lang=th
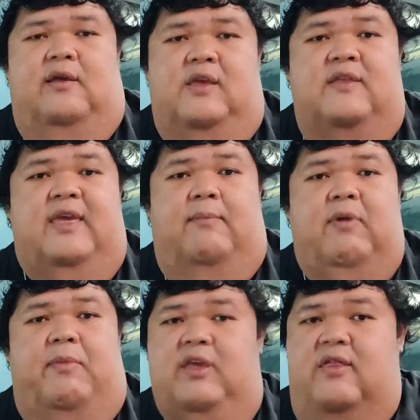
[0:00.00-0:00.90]
จริงๆ
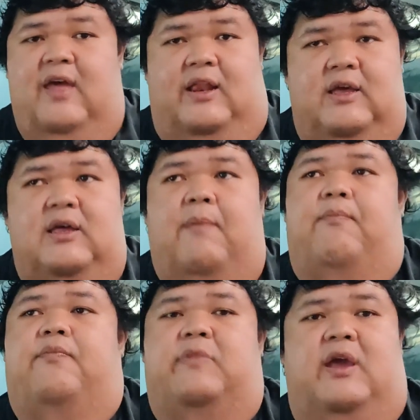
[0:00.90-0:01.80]
มันไม่ใช่สารเคลือบ
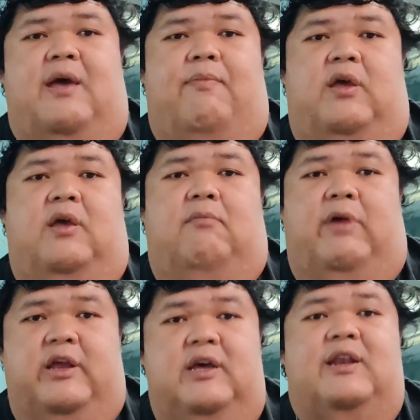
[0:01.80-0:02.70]
นะครับ
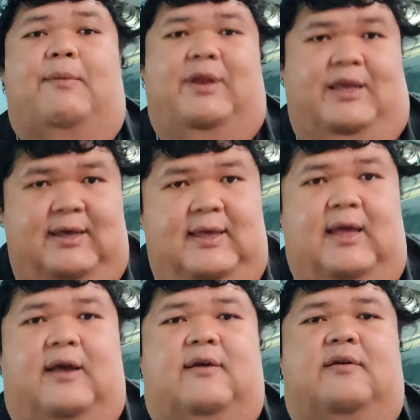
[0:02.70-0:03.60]
มันคือน้ำมันเครื่
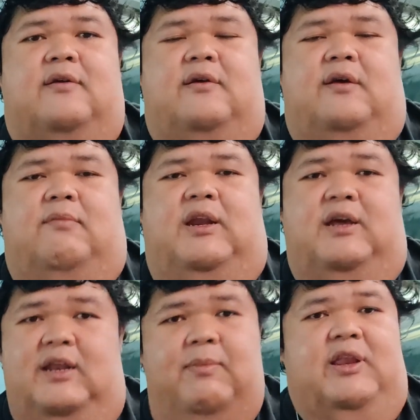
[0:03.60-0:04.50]

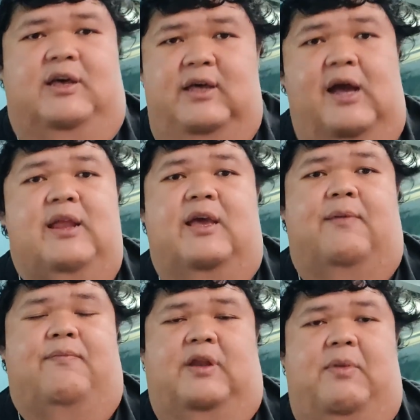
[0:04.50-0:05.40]
องเลยค
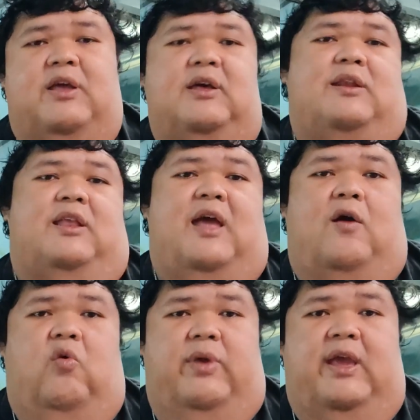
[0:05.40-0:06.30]
รับน้ำมันเครื่องที่ทา
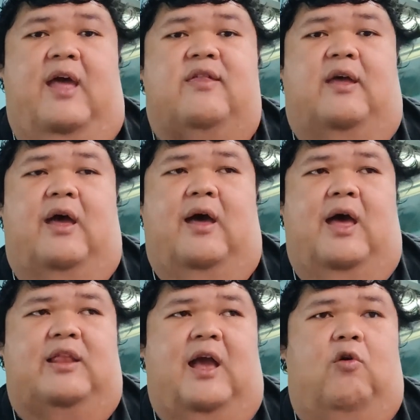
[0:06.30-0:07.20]
งโอเม
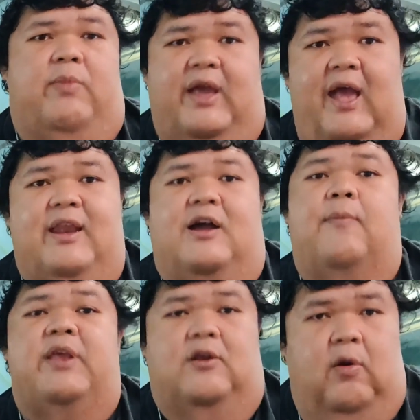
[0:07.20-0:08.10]
ก้าเนี่ยเขา
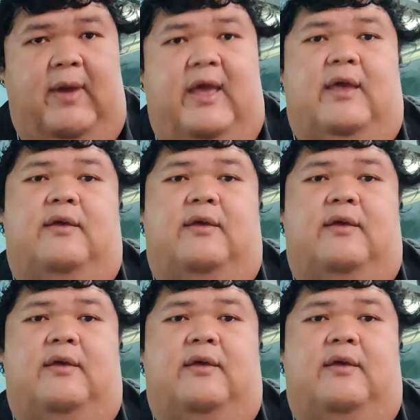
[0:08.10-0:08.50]
ผลิตออกมา